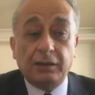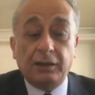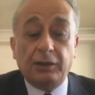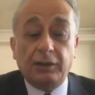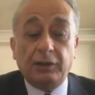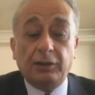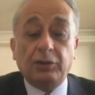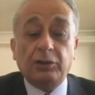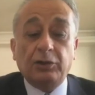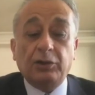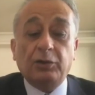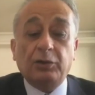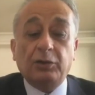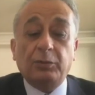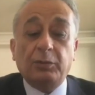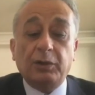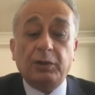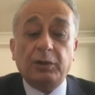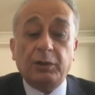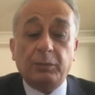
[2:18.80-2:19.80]
انه
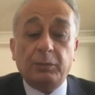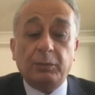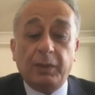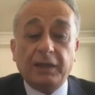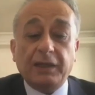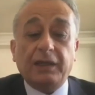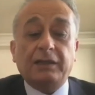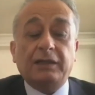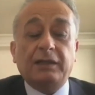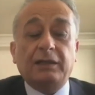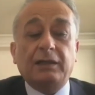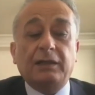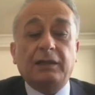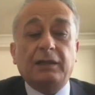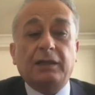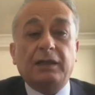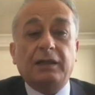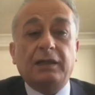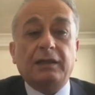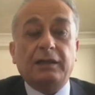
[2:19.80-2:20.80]
البيان
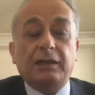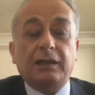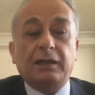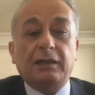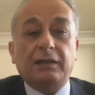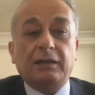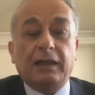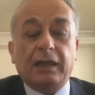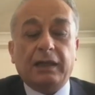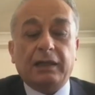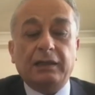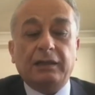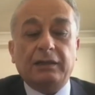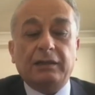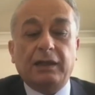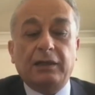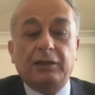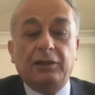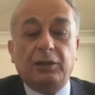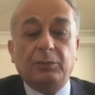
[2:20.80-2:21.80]

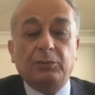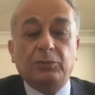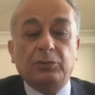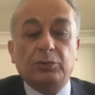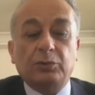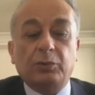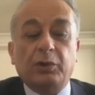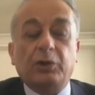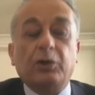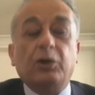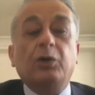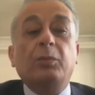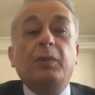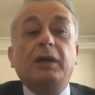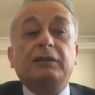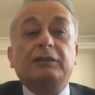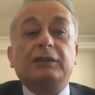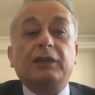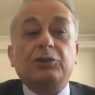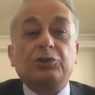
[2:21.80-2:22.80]
الاخير اللي عملوه
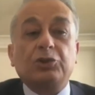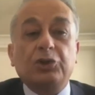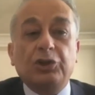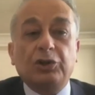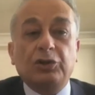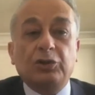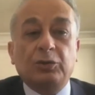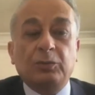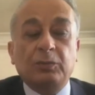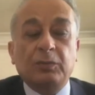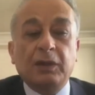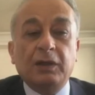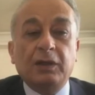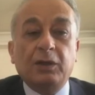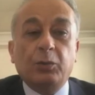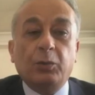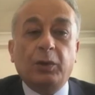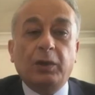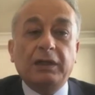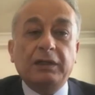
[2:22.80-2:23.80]
ورغم التشاؤم
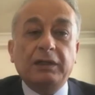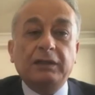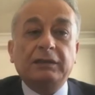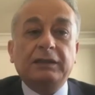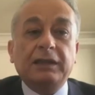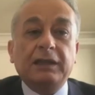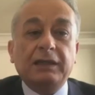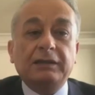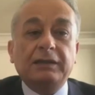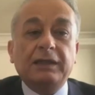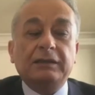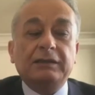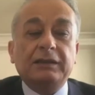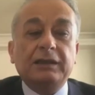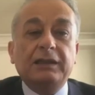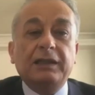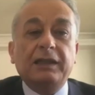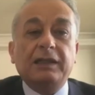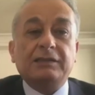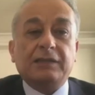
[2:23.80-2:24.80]

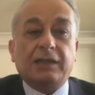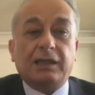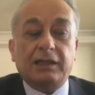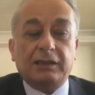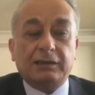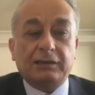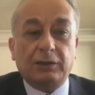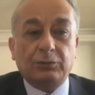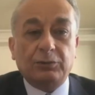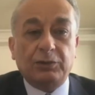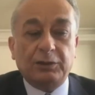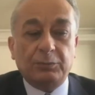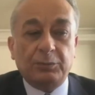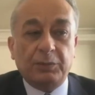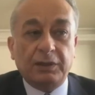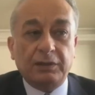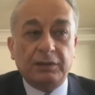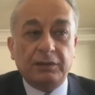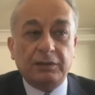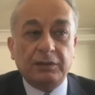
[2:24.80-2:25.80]
والانتقادات اللاذعه على الدوله
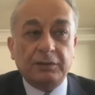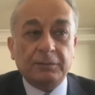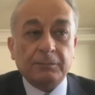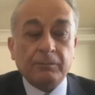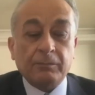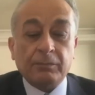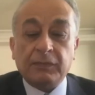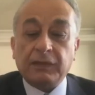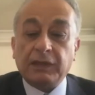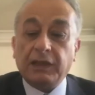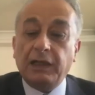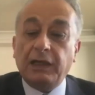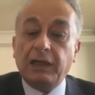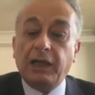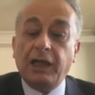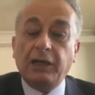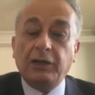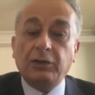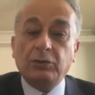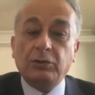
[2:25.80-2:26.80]
اللبنانيه
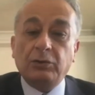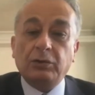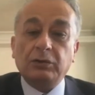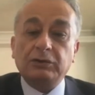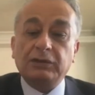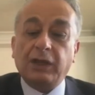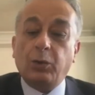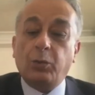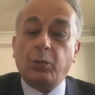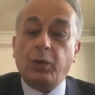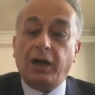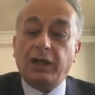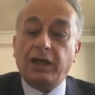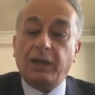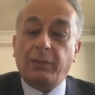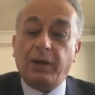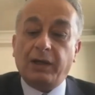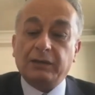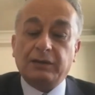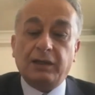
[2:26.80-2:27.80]
الا انه ضوى
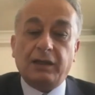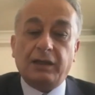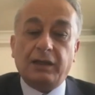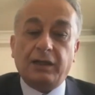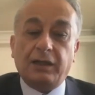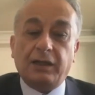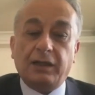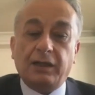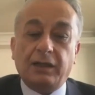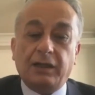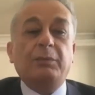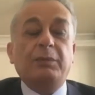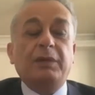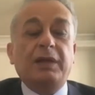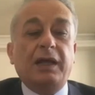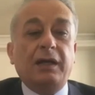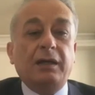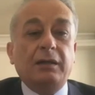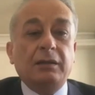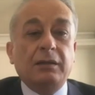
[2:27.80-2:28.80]
على بعض القضايا
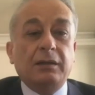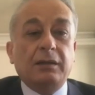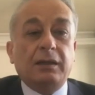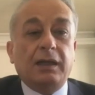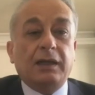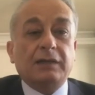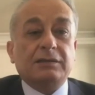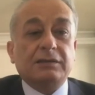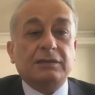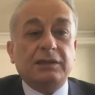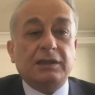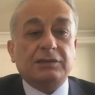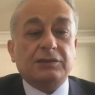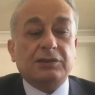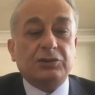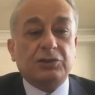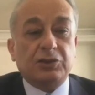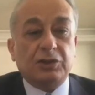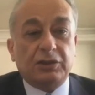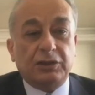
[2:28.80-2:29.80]
منها السياسه
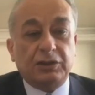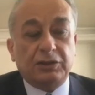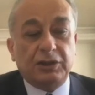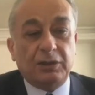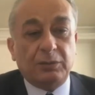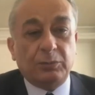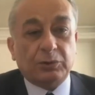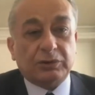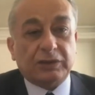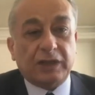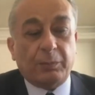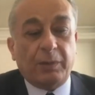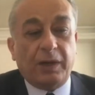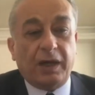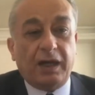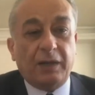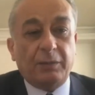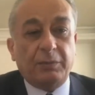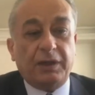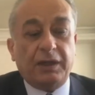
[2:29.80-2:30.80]
الجديده
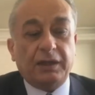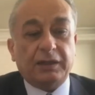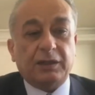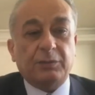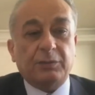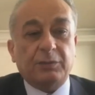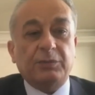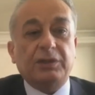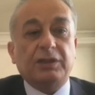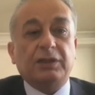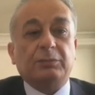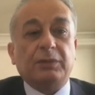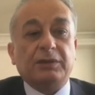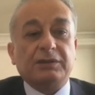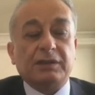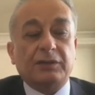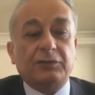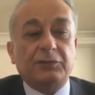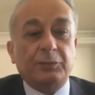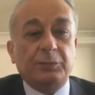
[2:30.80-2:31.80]
المتبعه بحاكميه
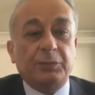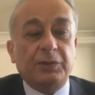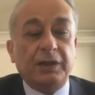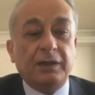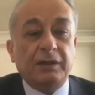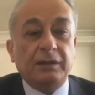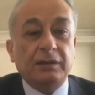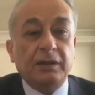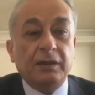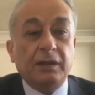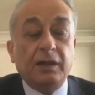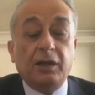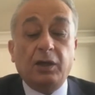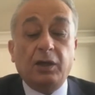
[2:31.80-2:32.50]
مصرف لبنان